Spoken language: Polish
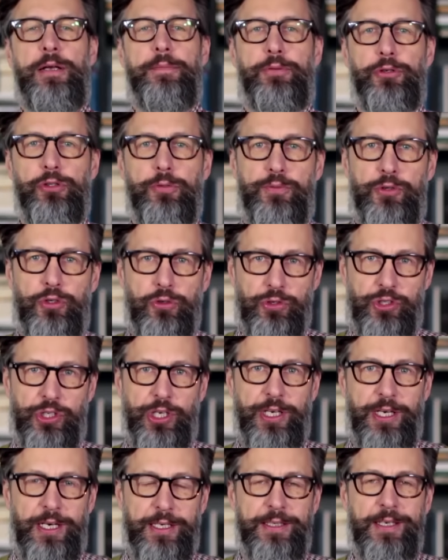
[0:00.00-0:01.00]

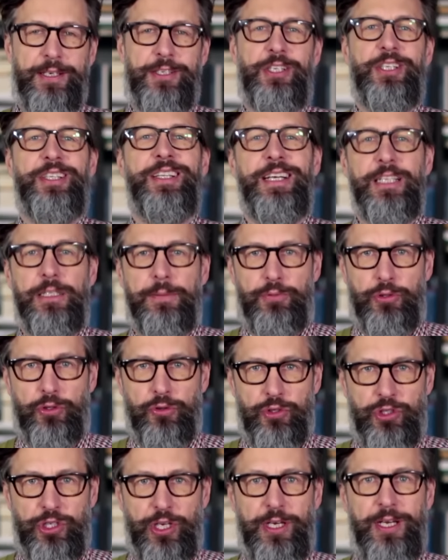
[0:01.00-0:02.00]
podbrzusze, a także
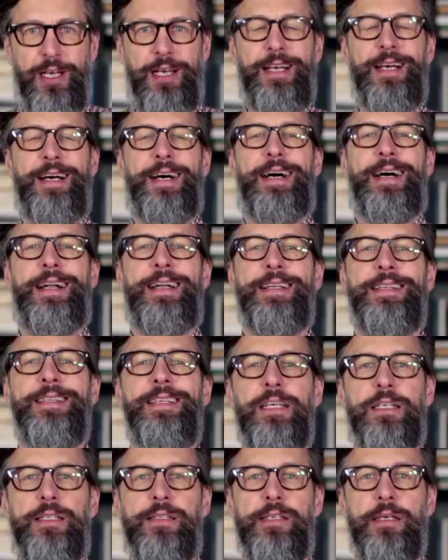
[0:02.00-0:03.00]
nadbrzusze. Ale
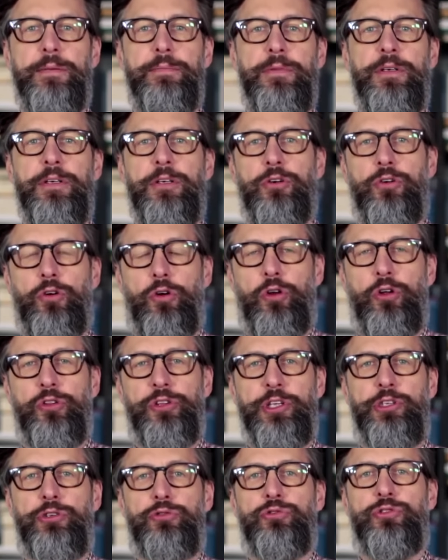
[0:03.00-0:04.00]
nie chcemy
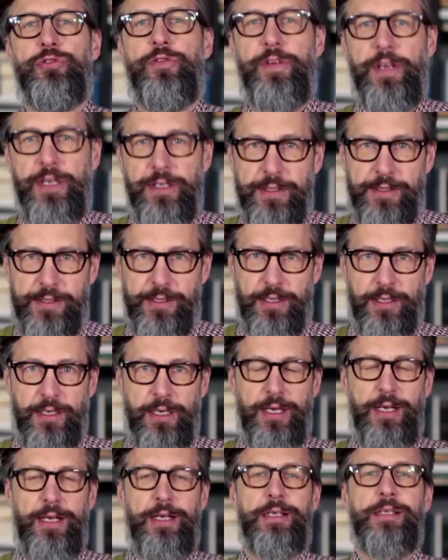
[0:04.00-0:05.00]
oglądać już więcej.
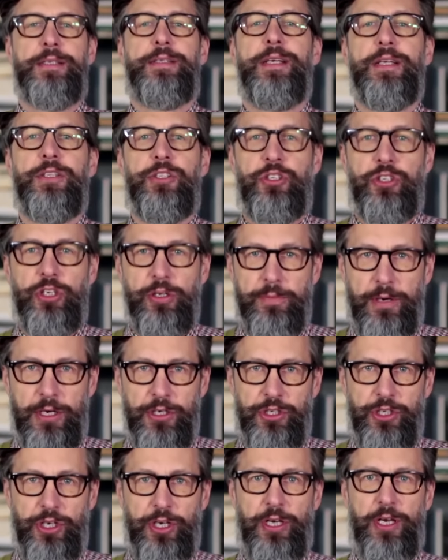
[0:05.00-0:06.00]

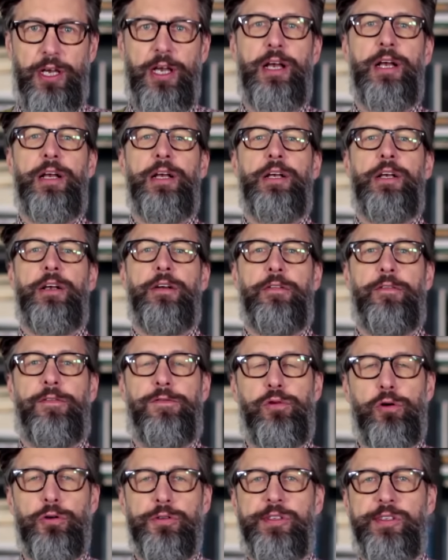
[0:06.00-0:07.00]
Zatrzymaj się.
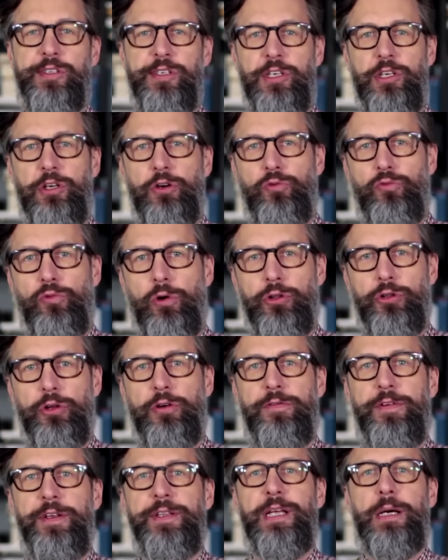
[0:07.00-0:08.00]
Włosy
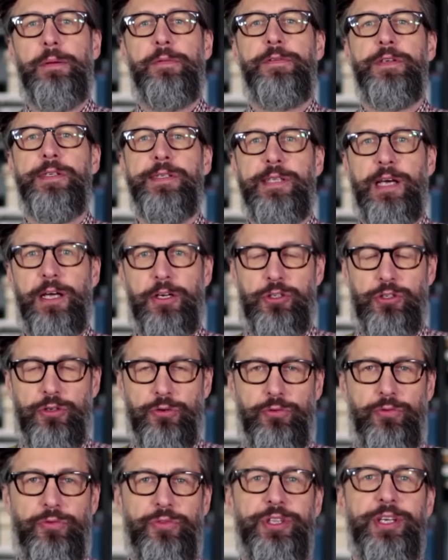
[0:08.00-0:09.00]
łonowe nam
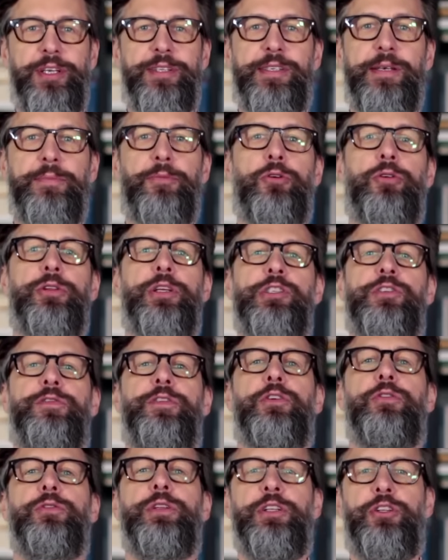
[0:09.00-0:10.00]
wystarczą. Nie chcemy oglądać
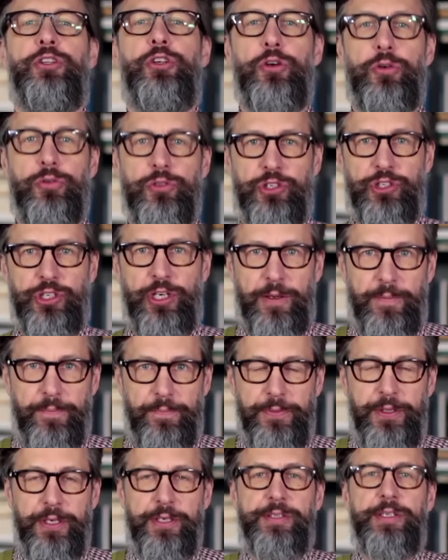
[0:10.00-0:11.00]
Twojego nadjądrza.
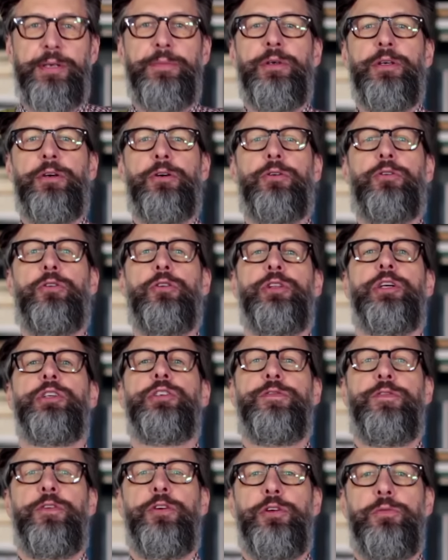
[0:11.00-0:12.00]
Nie chcemy
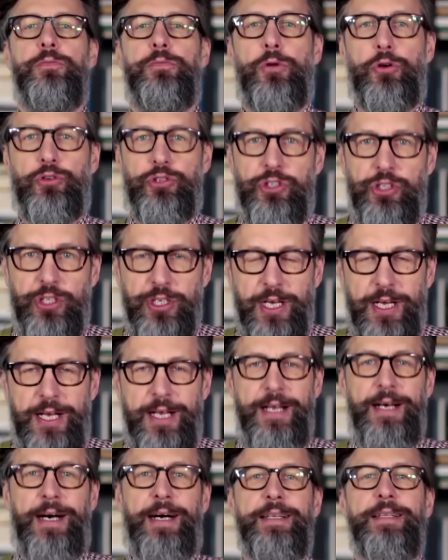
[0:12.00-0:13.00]
oglądać Twojej mosny,
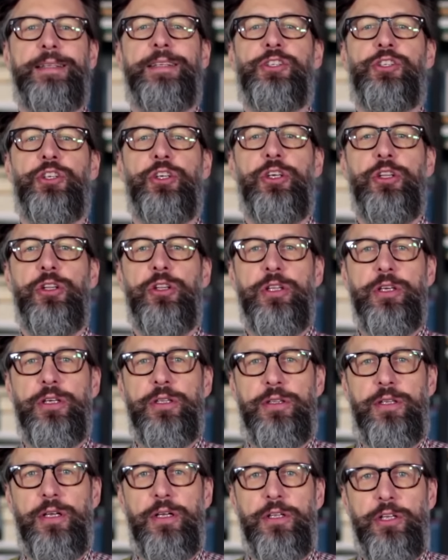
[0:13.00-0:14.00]
ani też
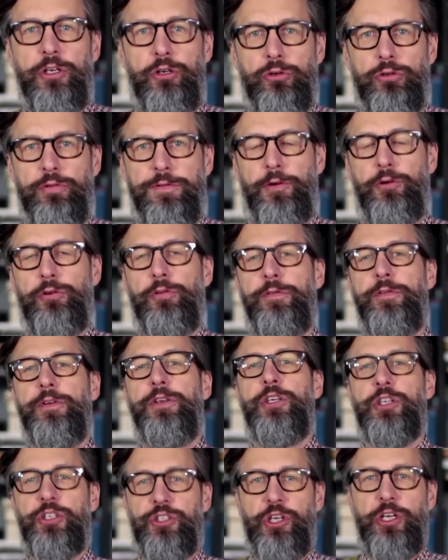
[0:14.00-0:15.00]
innych tylnych otworów,
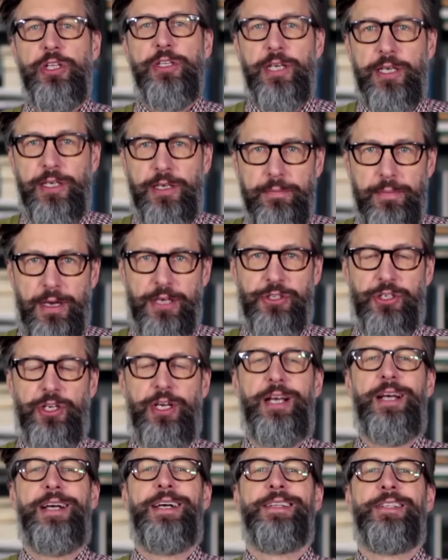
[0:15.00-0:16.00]
jeżeli takie masz.
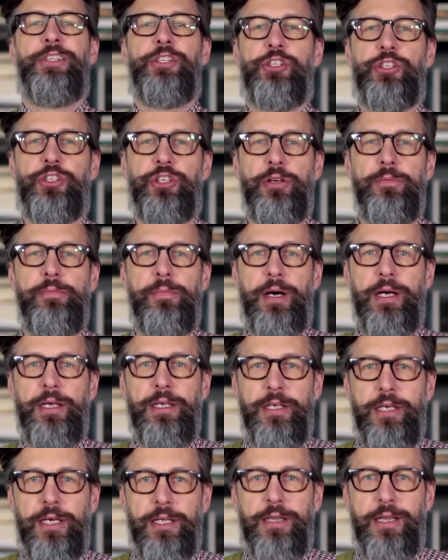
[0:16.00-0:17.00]

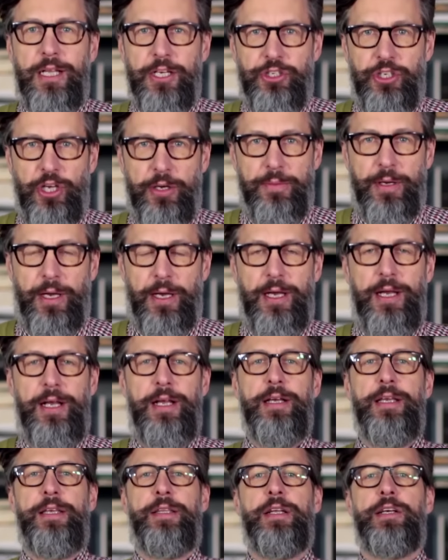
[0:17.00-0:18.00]
Trzymaj je dla siebie.
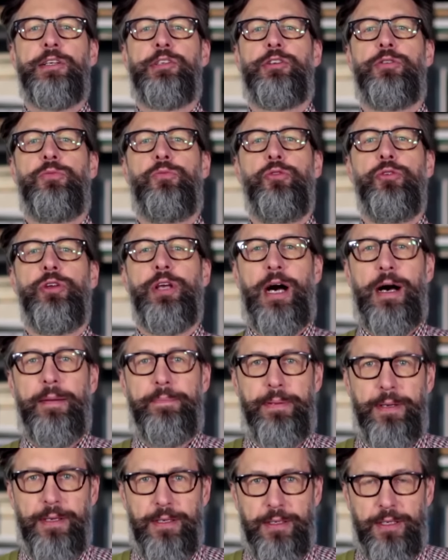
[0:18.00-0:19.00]
I teraz mój
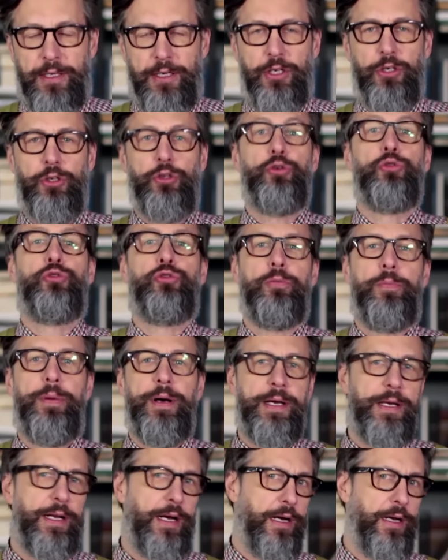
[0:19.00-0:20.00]
apel,
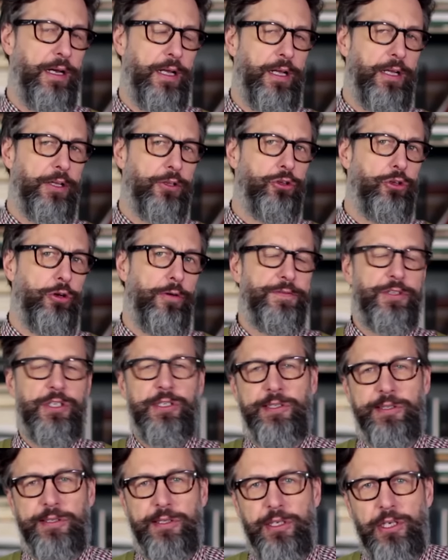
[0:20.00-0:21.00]
youtubera, do
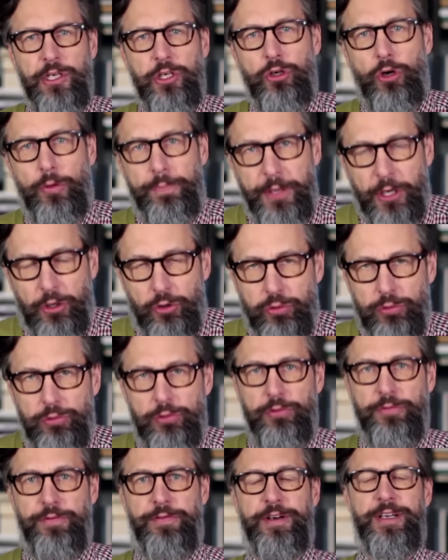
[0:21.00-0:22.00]
wszystkich
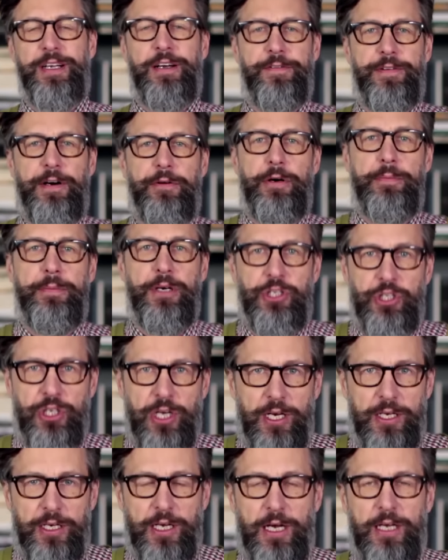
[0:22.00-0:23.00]
opiekunów Rafała
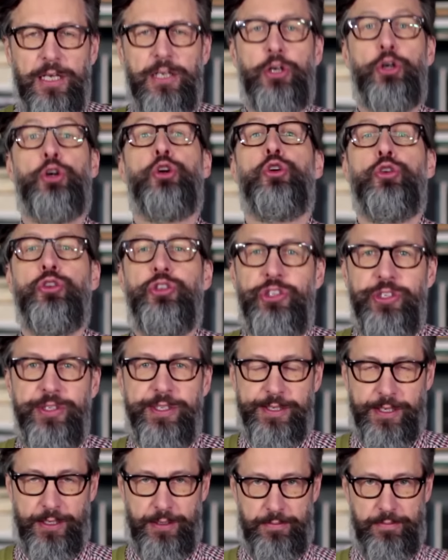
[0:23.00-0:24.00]
Maślaka,
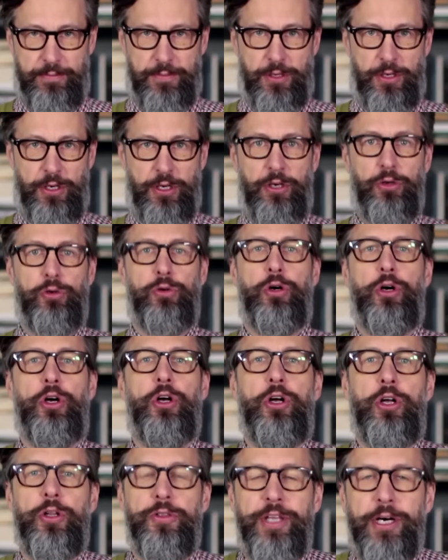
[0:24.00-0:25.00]
rodzice,
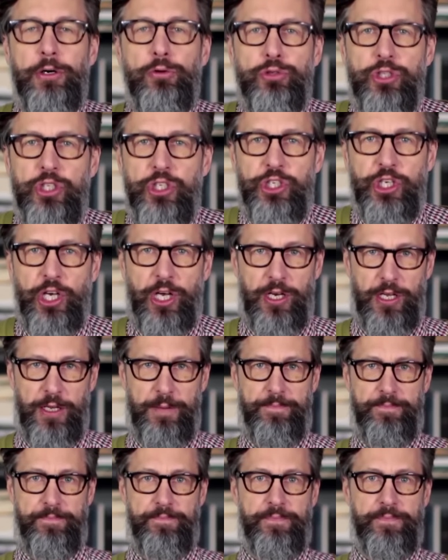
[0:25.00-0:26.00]
nauczyciele,